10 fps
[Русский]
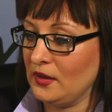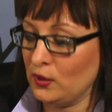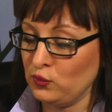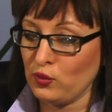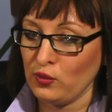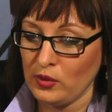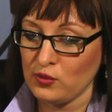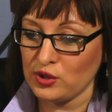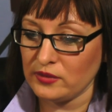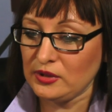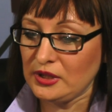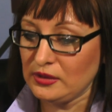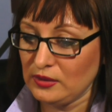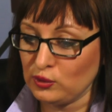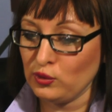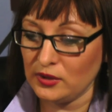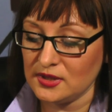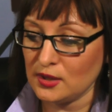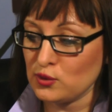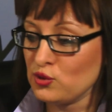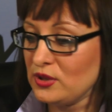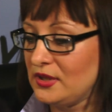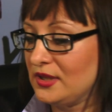которую мы уже, кто-то из нас уже,